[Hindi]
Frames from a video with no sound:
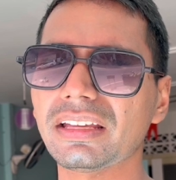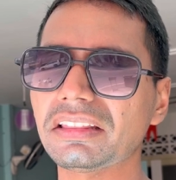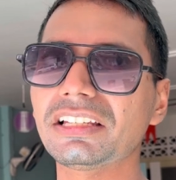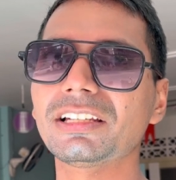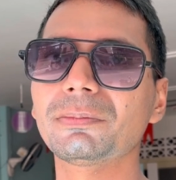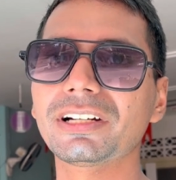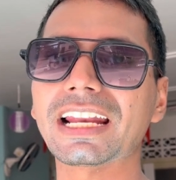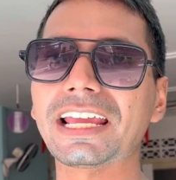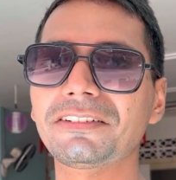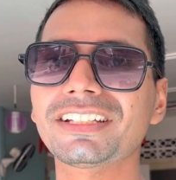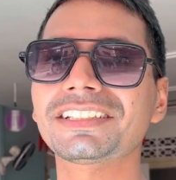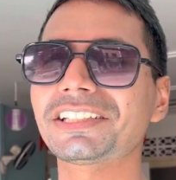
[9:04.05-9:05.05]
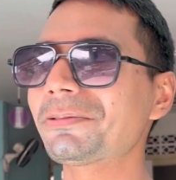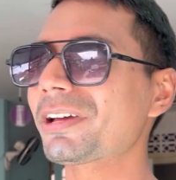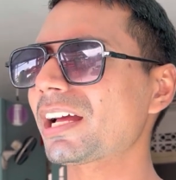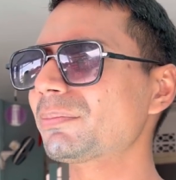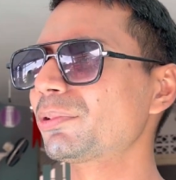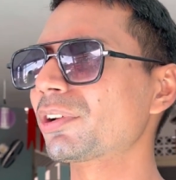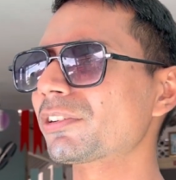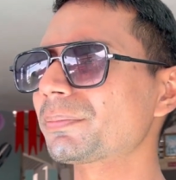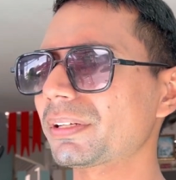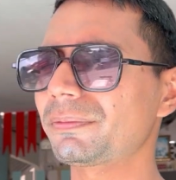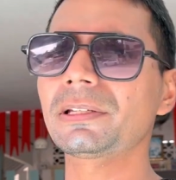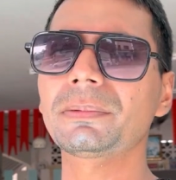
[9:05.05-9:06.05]
इतनी लंबी ड्राइव नहीं जितना मैं आराम बोल रहा हूँ
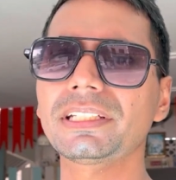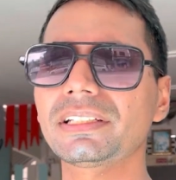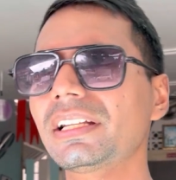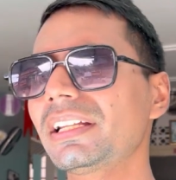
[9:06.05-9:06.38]
पर फिर भी